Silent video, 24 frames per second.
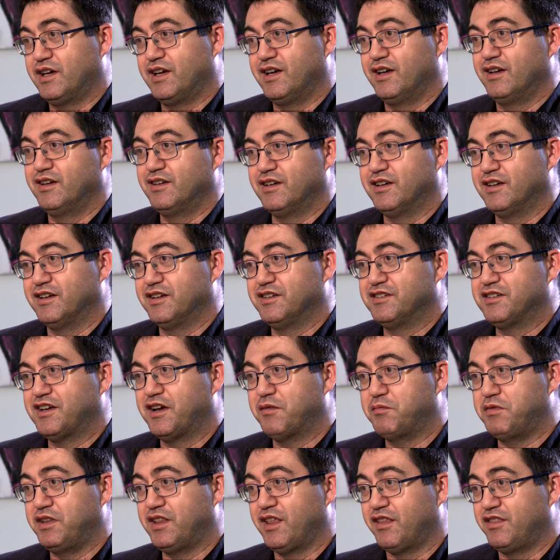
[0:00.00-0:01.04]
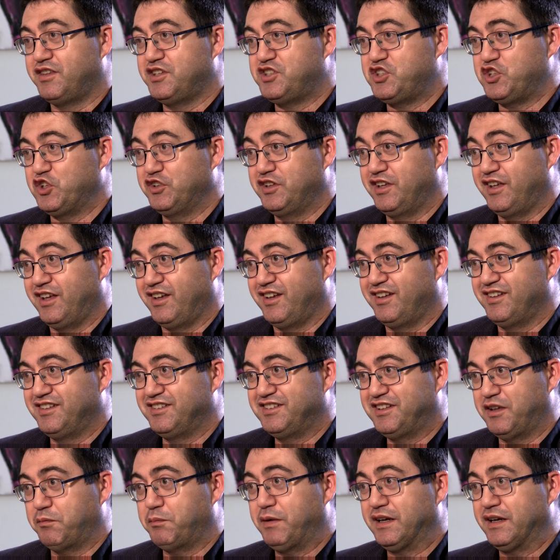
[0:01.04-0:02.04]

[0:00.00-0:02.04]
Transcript: a, mi decisión de,